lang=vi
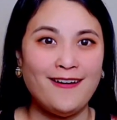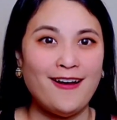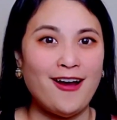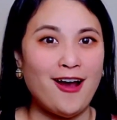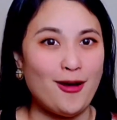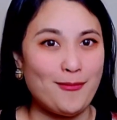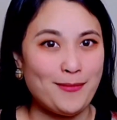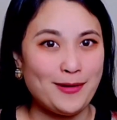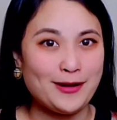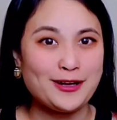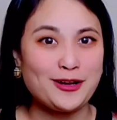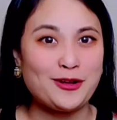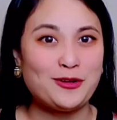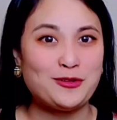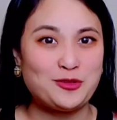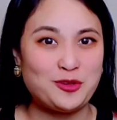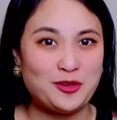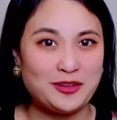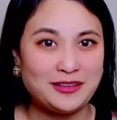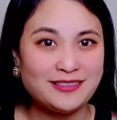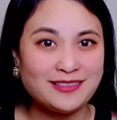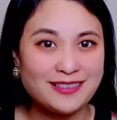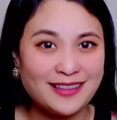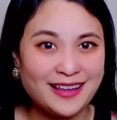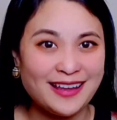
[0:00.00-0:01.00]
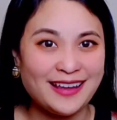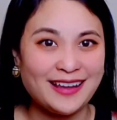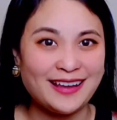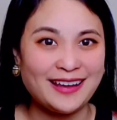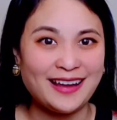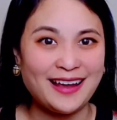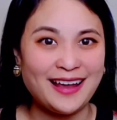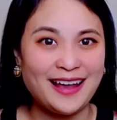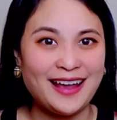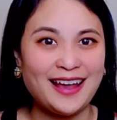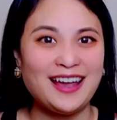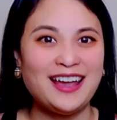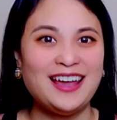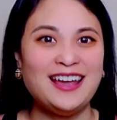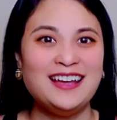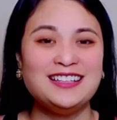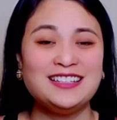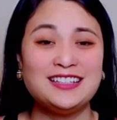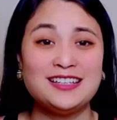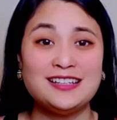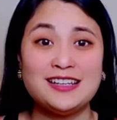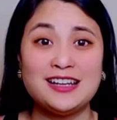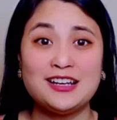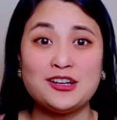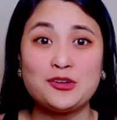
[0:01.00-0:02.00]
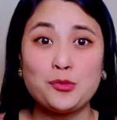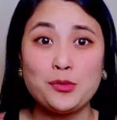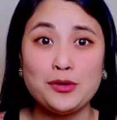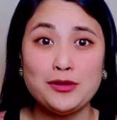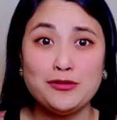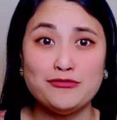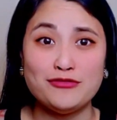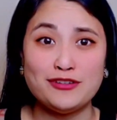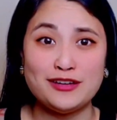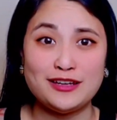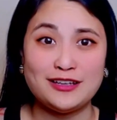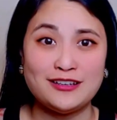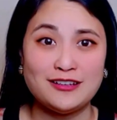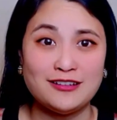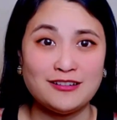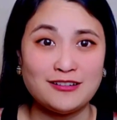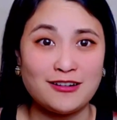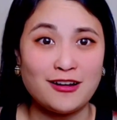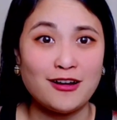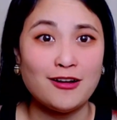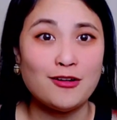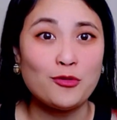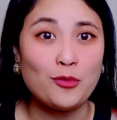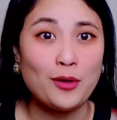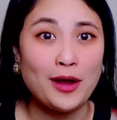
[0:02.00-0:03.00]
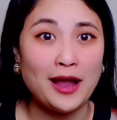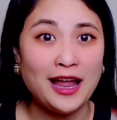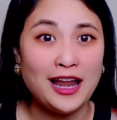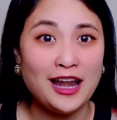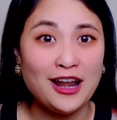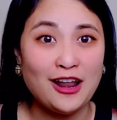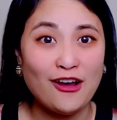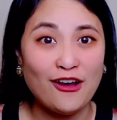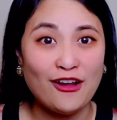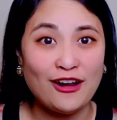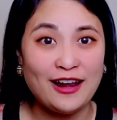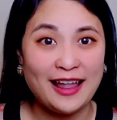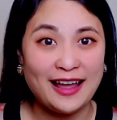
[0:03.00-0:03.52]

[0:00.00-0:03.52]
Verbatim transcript: họ bắt đầu chuyển tiền ha cho nên quý vị đừng có quá lo